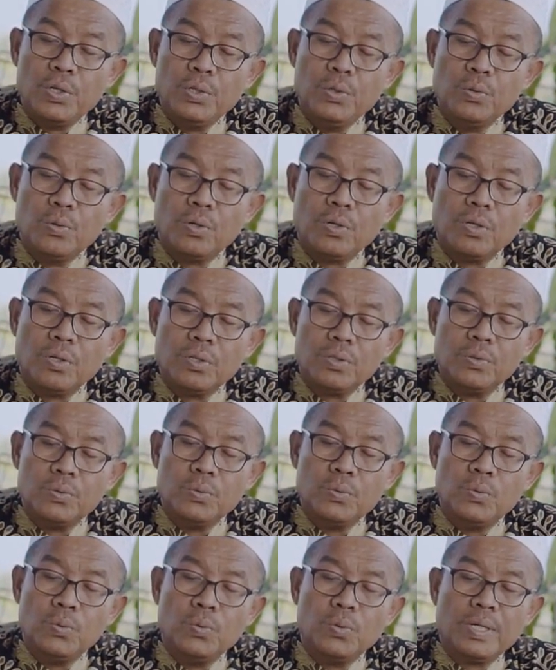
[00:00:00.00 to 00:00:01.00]
yuk
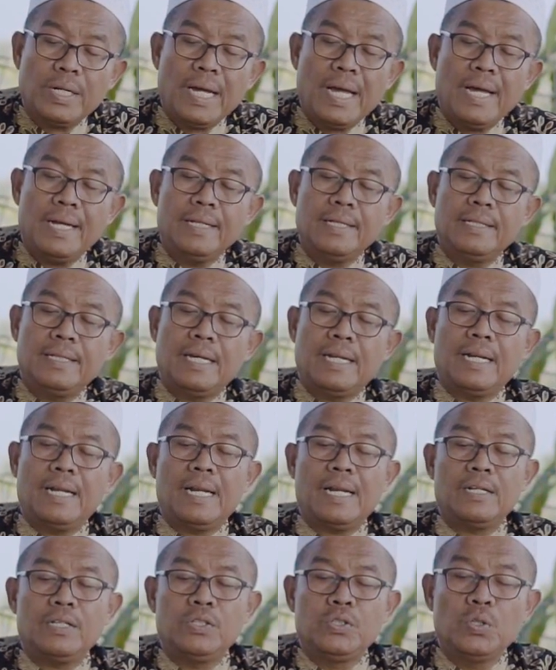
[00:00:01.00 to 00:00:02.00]
khodu kang den
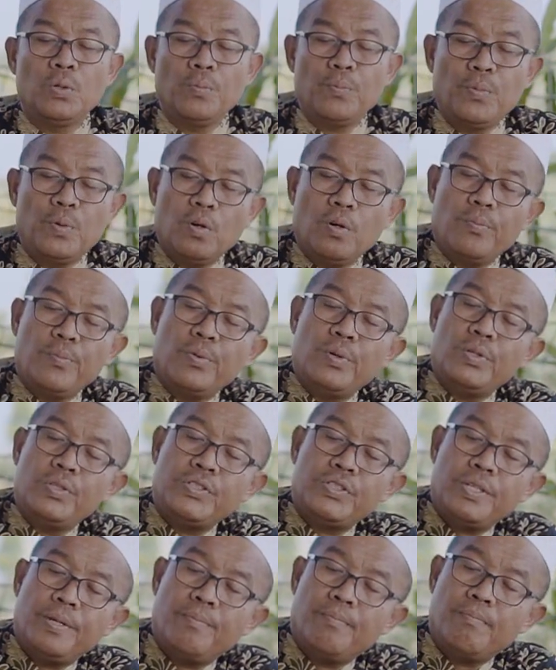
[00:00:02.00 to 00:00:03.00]
jupuk apa
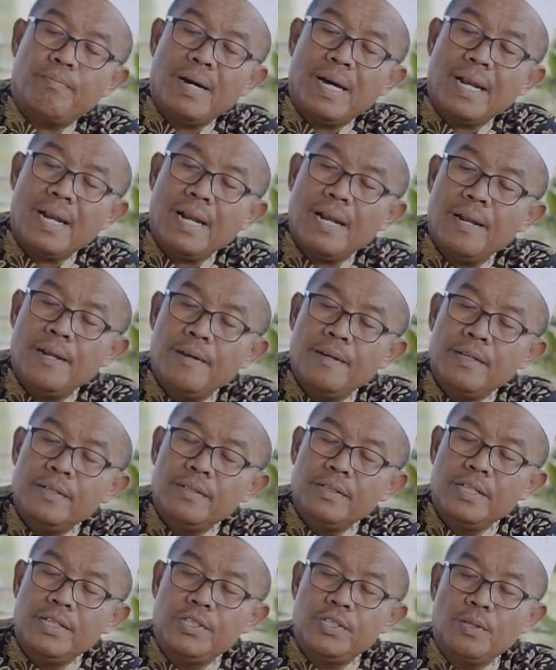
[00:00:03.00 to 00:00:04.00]
mal
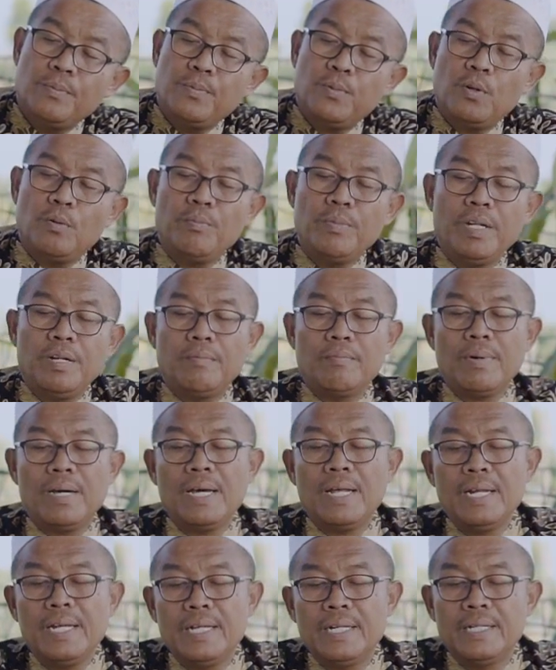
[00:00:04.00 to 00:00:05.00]
dijupuk min
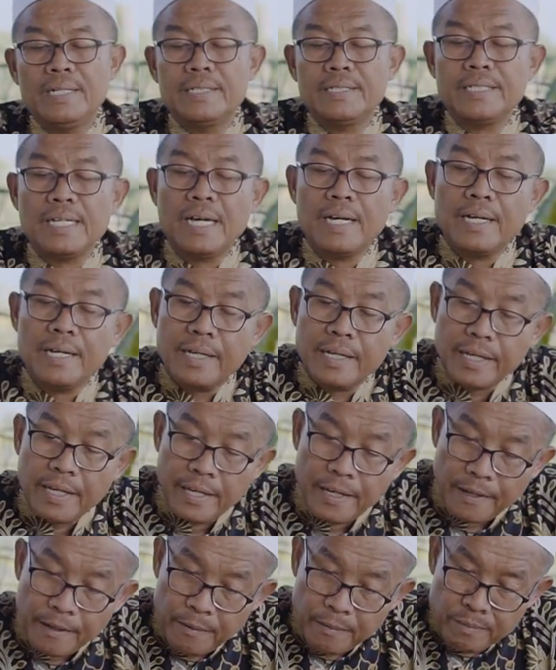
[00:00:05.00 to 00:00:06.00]
malin
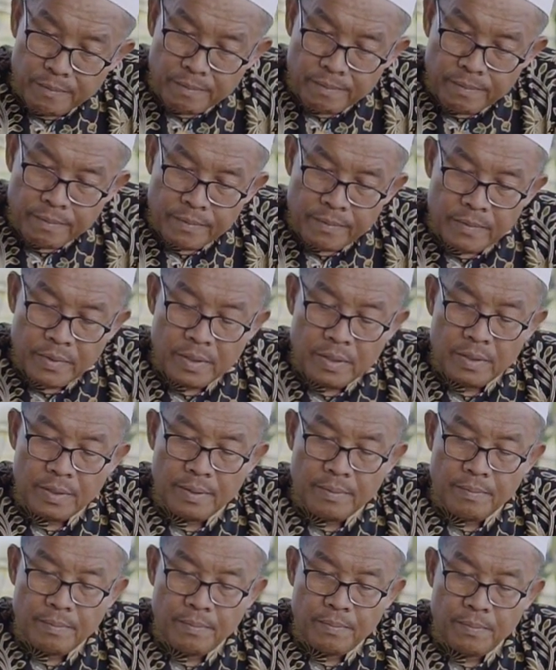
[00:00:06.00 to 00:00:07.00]
sangking
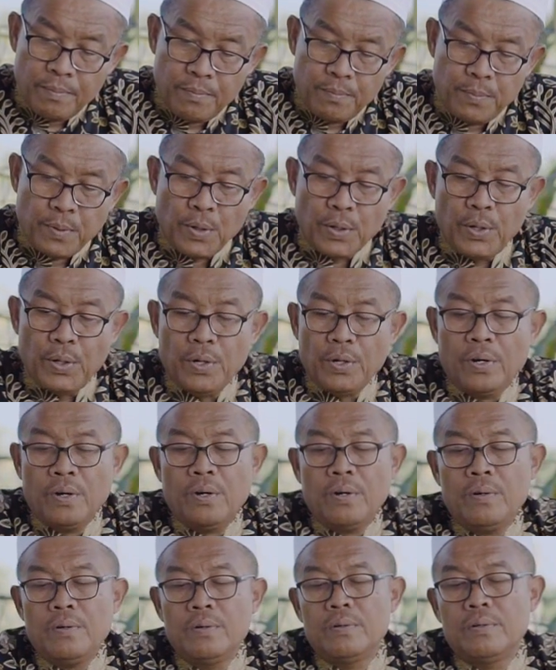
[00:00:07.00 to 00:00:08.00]

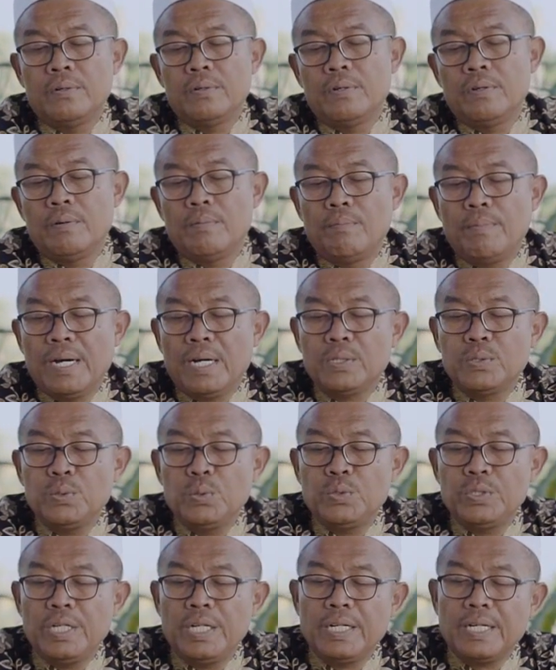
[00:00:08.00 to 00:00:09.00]
bondo
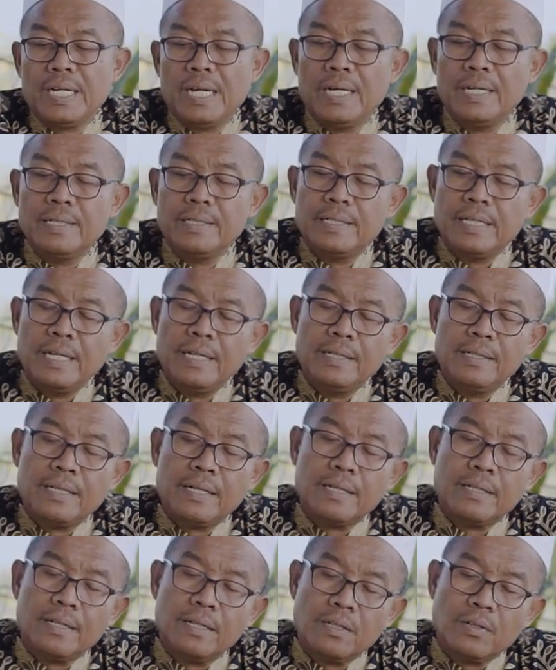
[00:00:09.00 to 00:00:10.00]
maksusin kang den
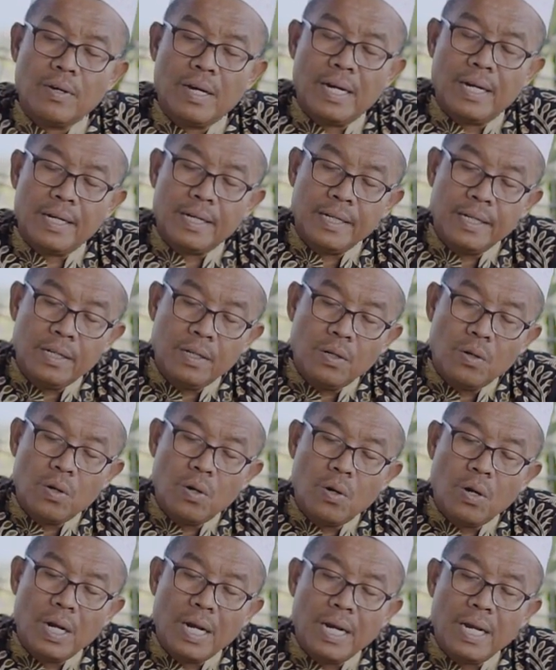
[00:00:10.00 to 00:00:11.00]
tertentokaken
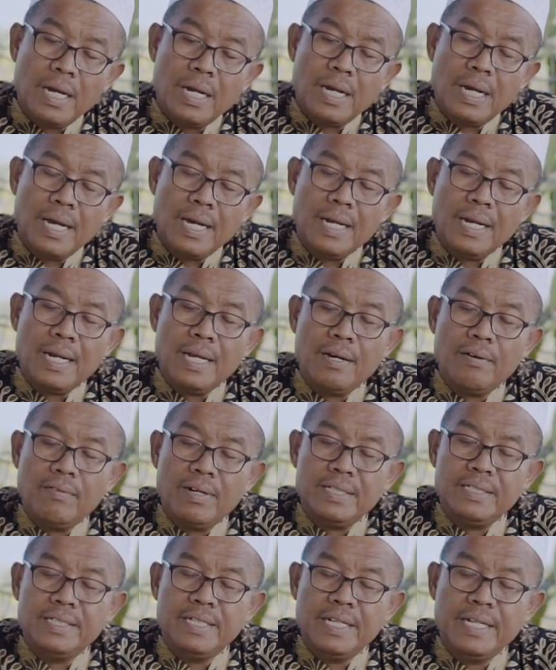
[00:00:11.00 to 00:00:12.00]
ala
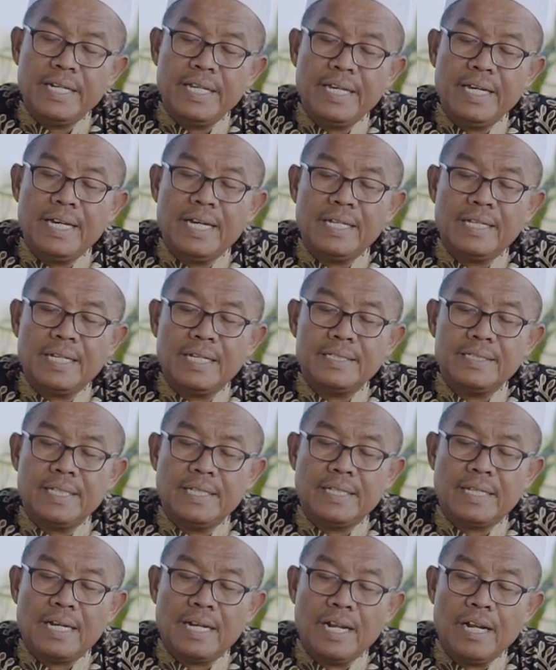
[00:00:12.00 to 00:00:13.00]
wajin
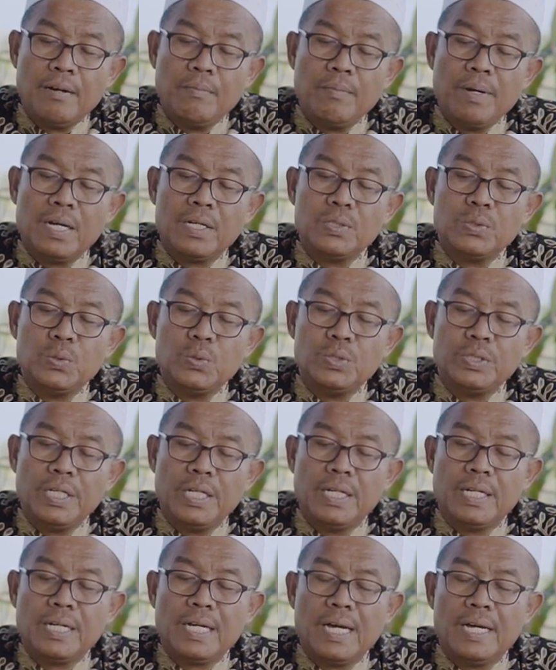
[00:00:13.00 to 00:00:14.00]
ingatasi dalan
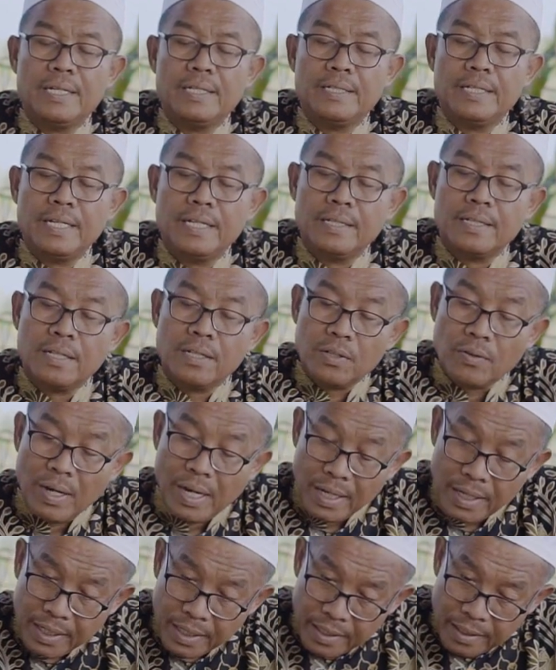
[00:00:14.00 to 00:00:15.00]
maksusin kang den
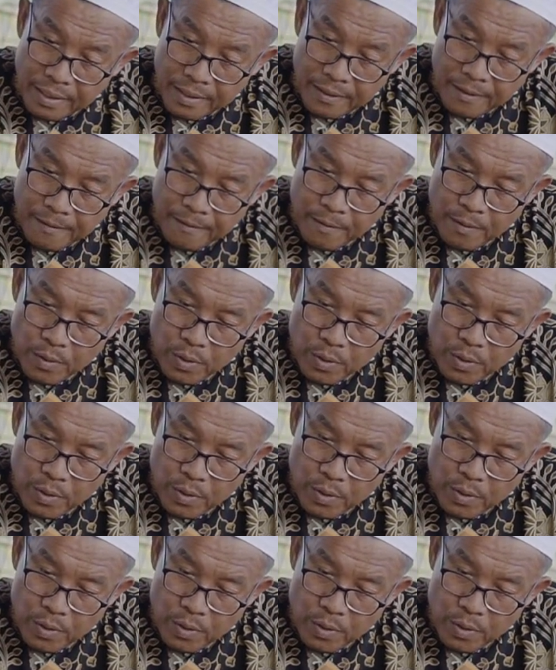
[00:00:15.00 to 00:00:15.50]
akan